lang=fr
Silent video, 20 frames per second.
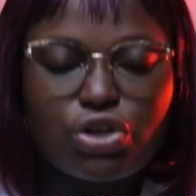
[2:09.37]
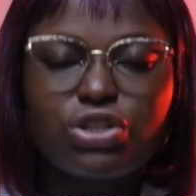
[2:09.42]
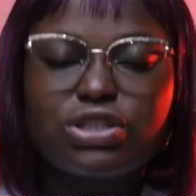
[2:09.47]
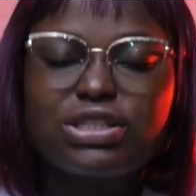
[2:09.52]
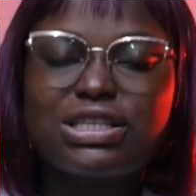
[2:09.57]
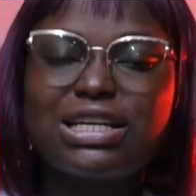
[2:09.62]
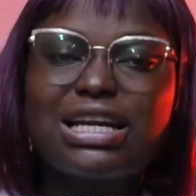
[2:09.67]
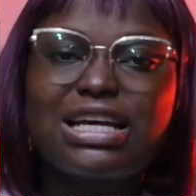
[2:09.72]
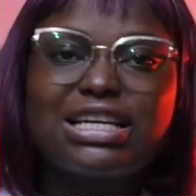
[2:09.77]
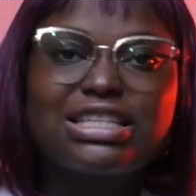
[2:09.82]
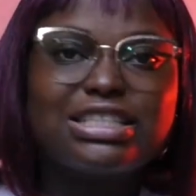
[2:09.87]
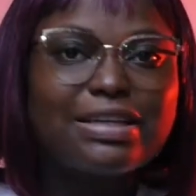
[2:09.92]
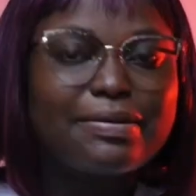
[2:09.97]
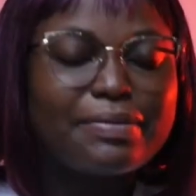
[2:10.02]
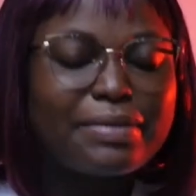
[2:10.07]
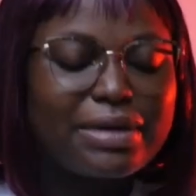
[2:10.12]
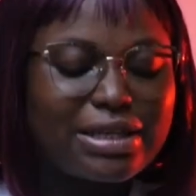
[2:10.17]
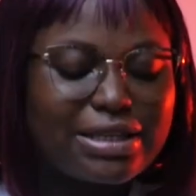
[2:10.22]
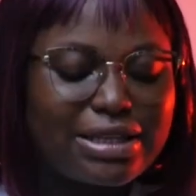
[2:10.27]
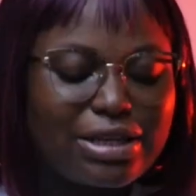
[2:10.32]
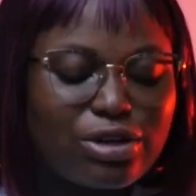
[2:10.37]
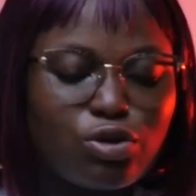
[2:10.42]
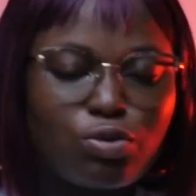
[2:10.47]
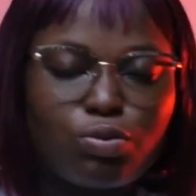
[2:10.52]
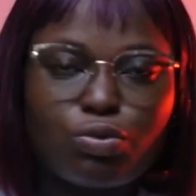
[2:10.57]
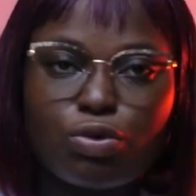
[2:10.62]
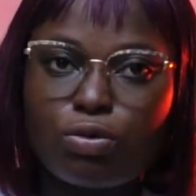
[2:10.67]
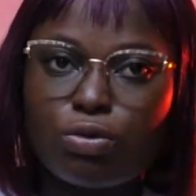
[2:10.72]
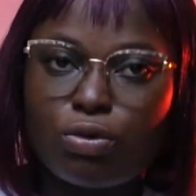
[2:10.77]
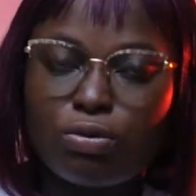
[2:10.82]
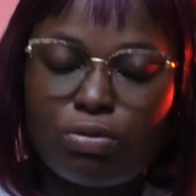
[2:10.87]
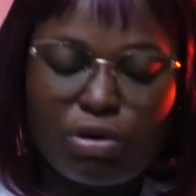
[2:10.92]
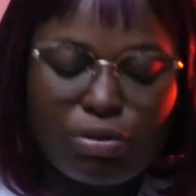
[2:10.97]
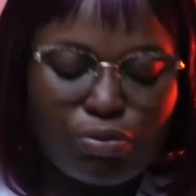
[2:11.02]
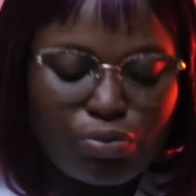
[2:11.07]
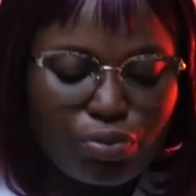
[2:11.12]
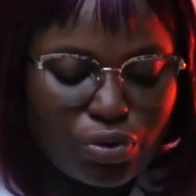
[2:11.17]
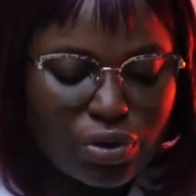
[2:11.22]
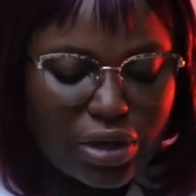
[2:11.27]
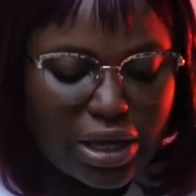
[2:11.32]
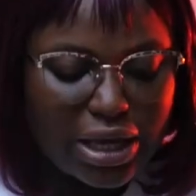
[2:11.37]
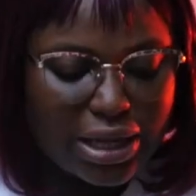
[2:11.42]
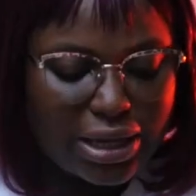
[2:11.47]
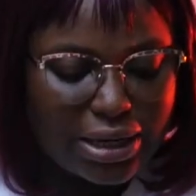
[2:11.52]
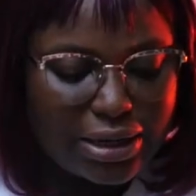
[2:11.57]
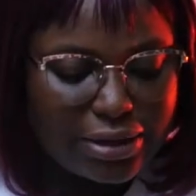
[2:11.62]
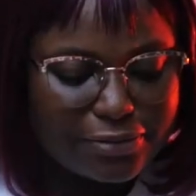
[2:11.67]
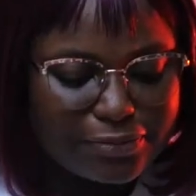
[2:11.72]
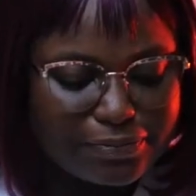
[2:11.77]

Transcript: Ça n'a jamais été le bon moment pour elle.